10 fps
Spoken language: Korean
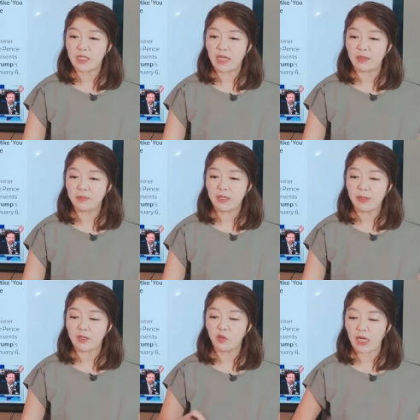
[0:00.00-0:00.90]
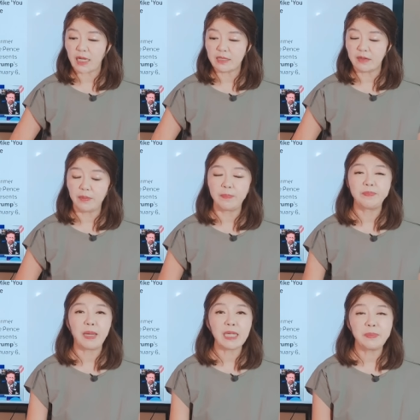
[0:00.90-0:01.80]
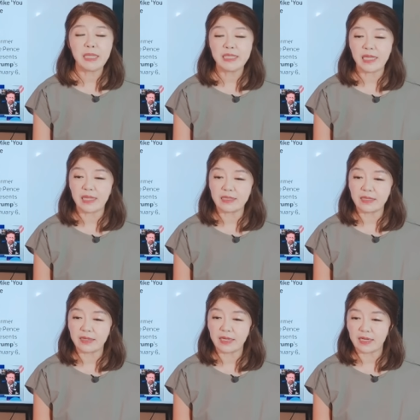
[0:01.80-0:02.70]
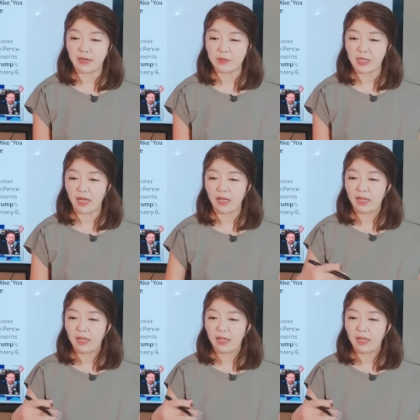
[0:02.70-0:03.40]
이 사람이 방송에 나와서 마이크 펜스에 대해서 이렇게 얘기를 합니다.